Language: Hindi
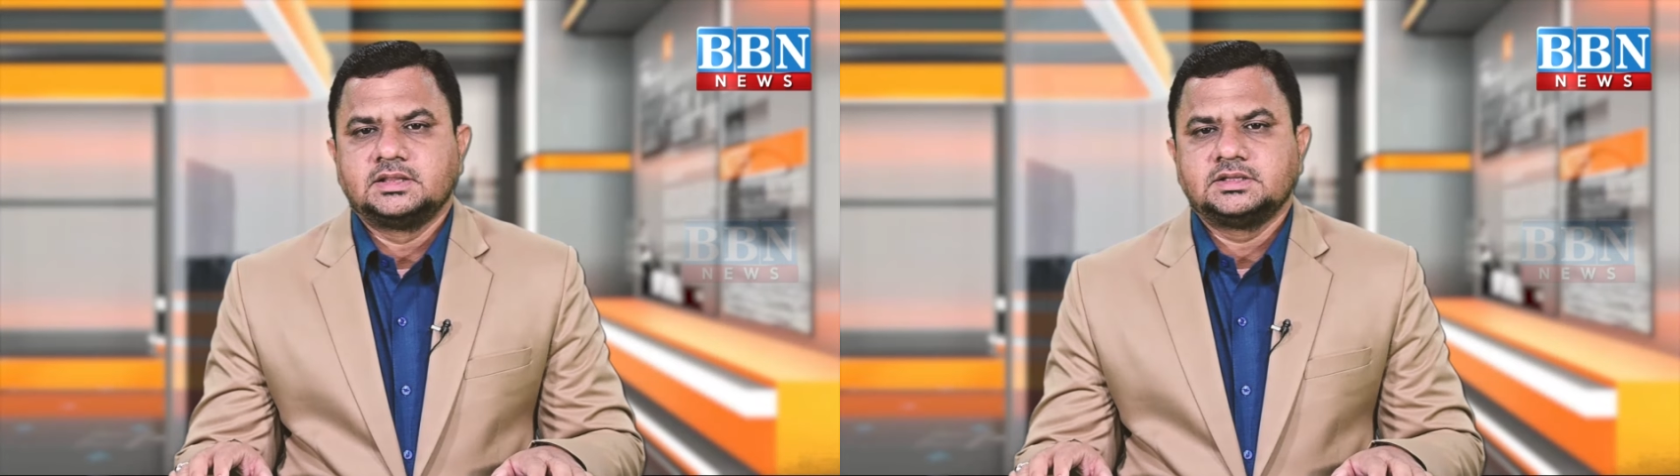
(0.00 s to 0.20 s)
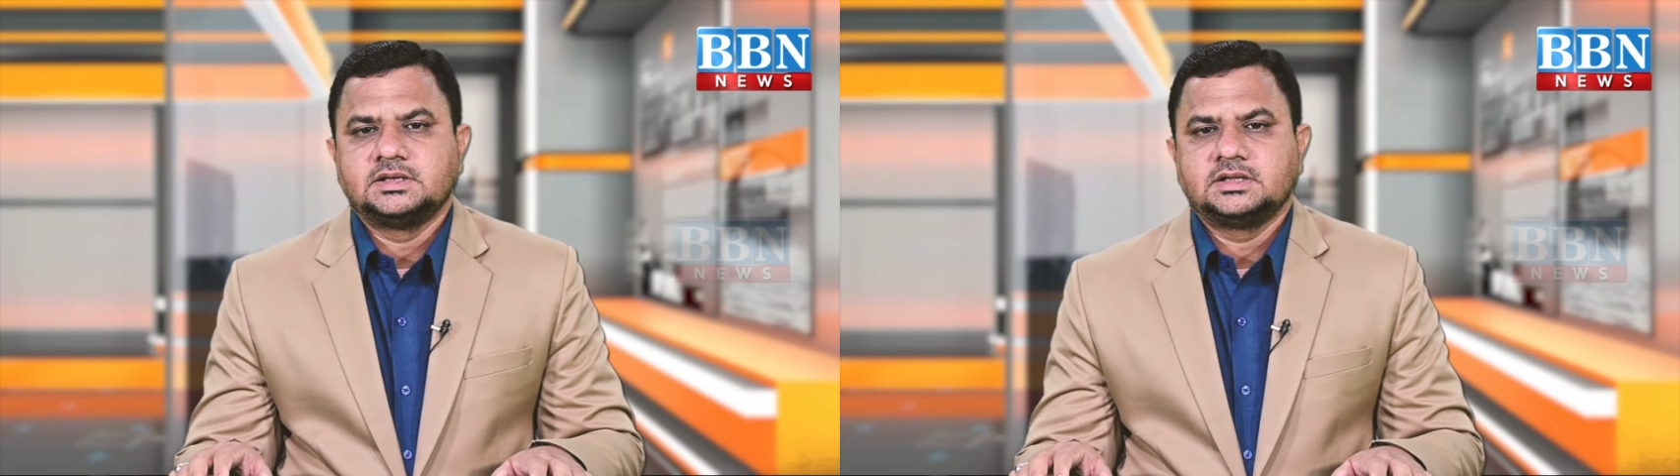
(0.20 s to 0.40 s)

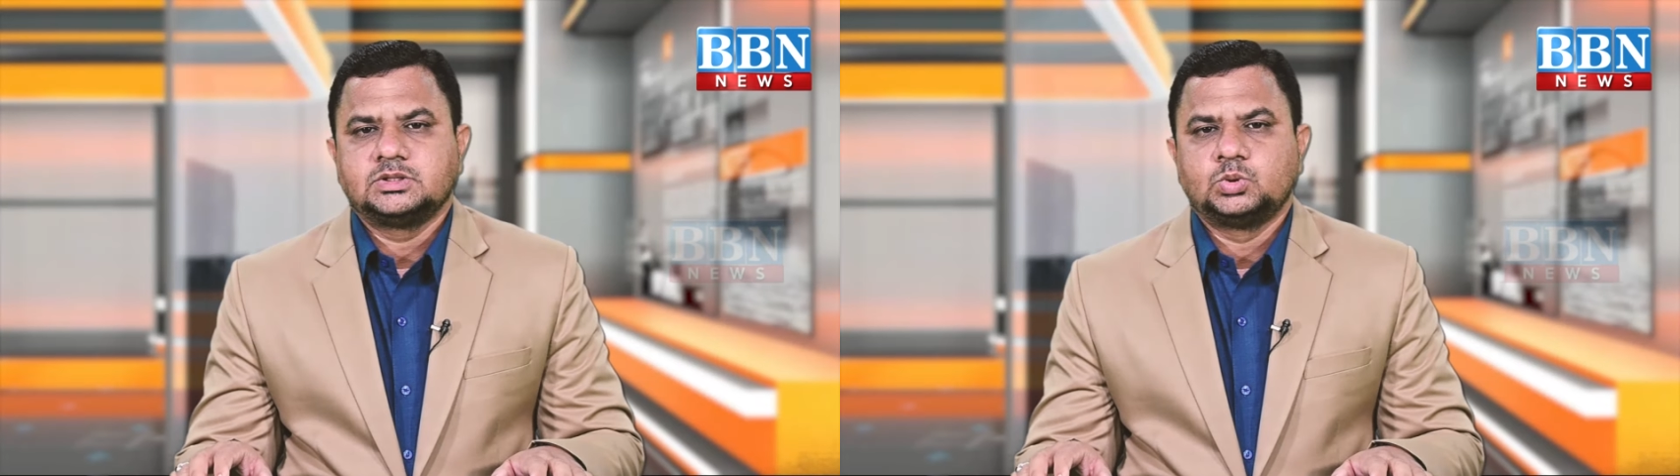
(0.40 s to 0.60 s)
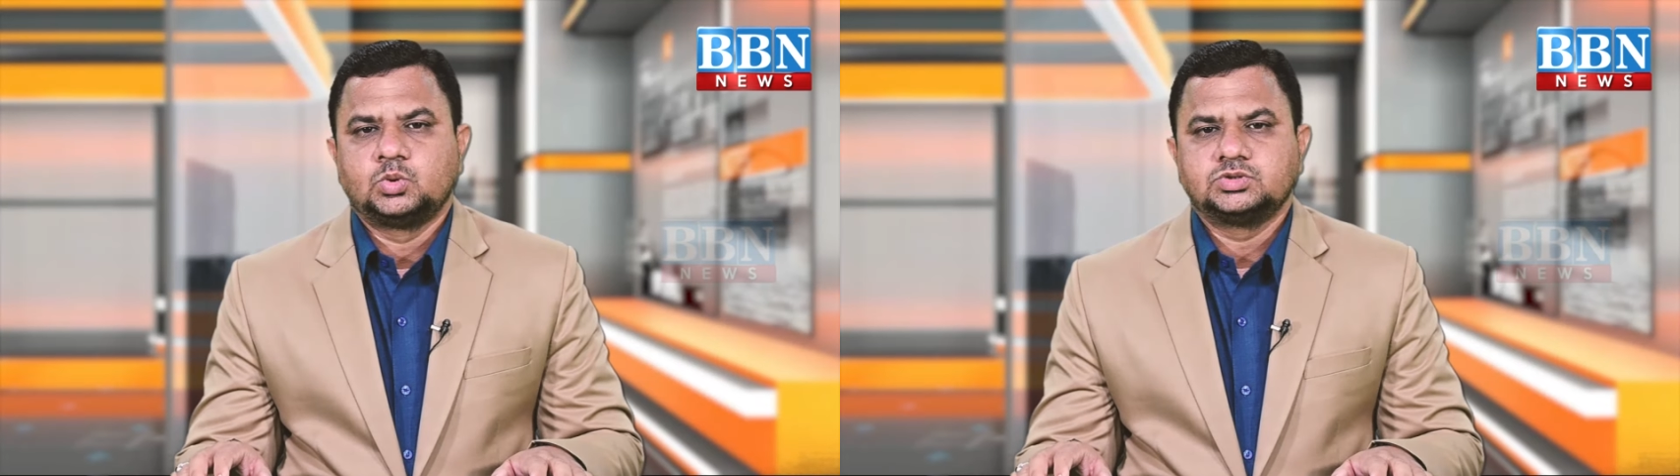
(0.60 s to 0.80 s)
गांधी
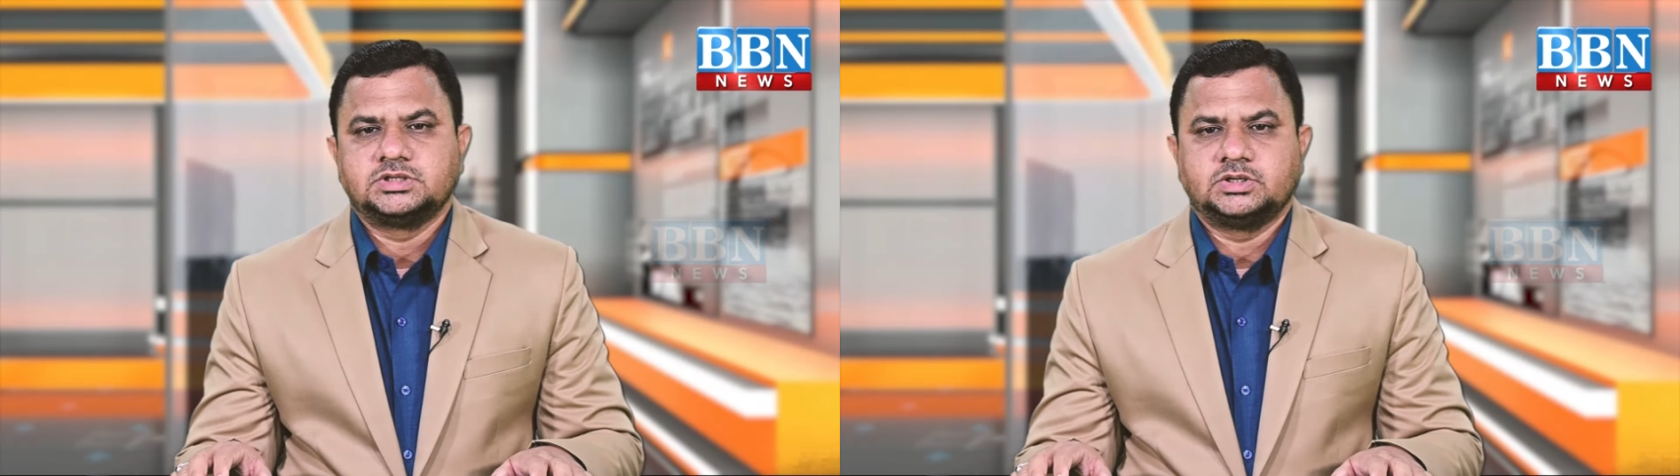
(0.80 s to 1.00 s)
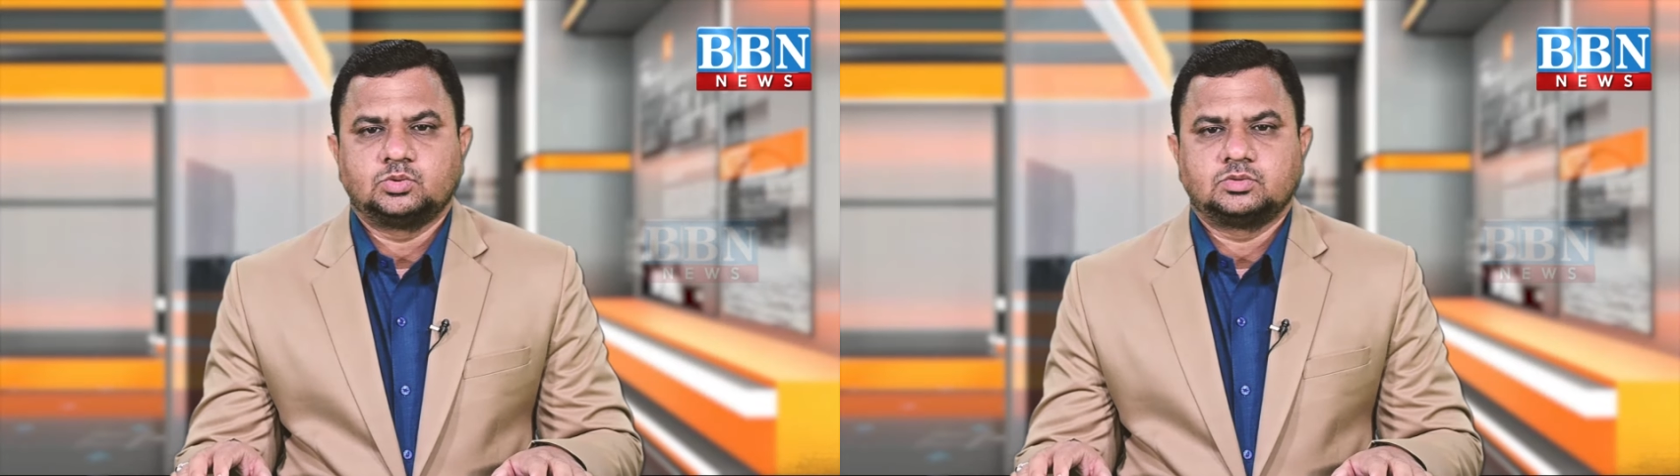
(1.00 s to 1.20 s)
ने दोनों
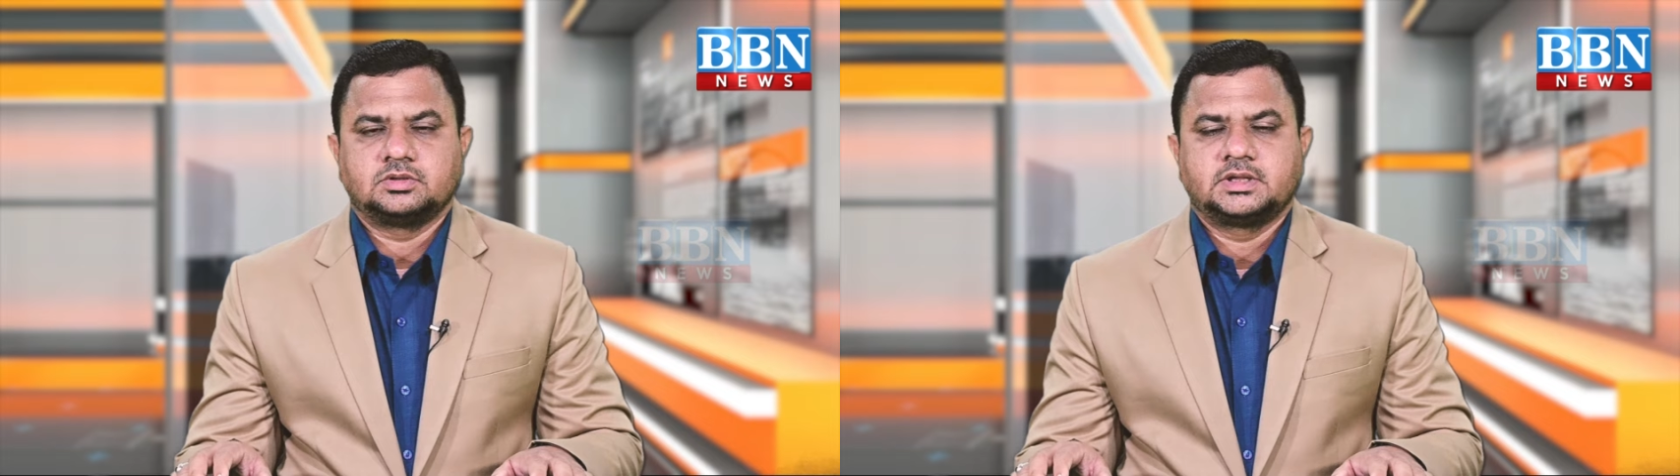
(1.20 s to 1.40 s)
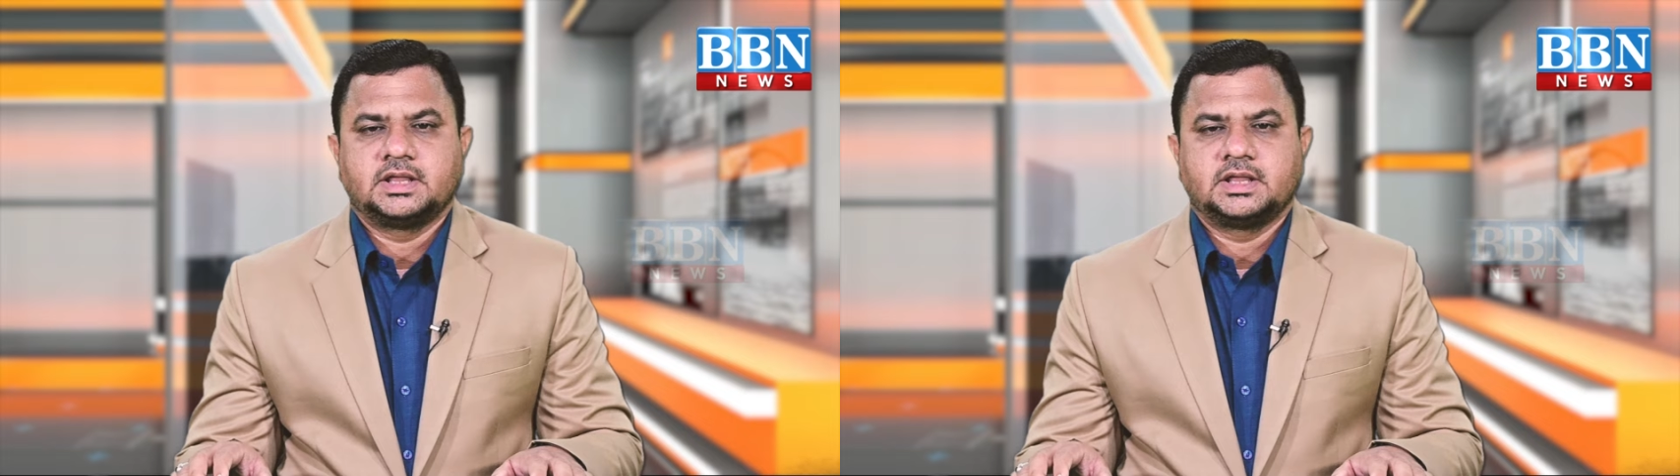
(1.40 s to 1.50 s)
सीटों